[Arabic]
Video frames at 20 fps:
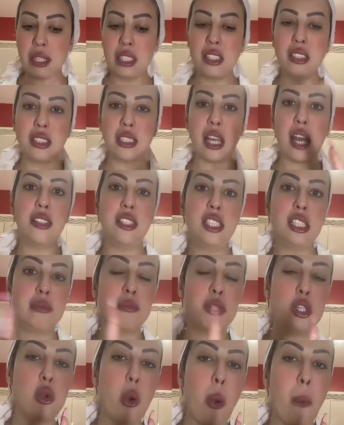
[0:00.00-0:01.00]
الماضي
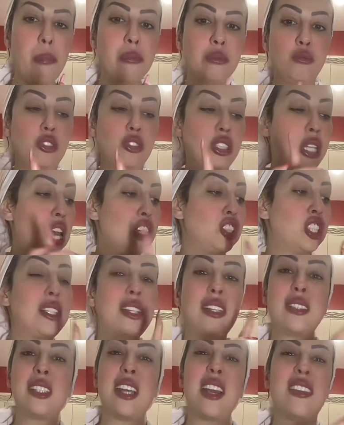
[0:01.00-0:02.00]
تأديت منه الحاجه
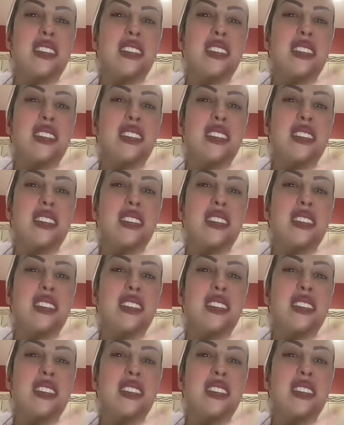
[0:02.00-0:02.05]
اللي